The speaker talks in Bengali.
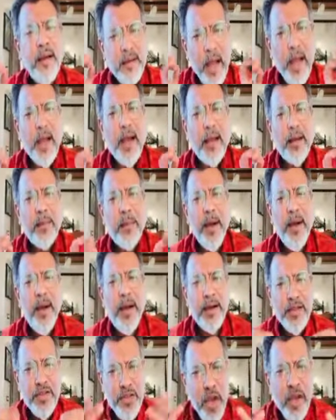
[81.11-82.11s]
টাকার
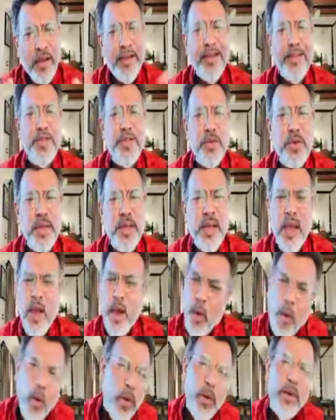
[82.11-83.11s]
পাহাড় চাকরি চুরি
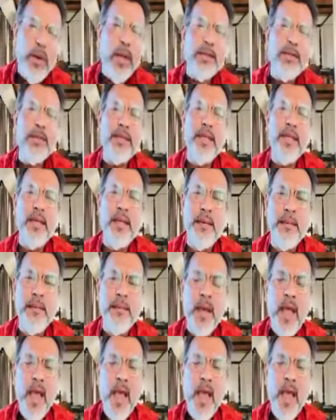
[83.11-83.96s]
হলো না তো থিম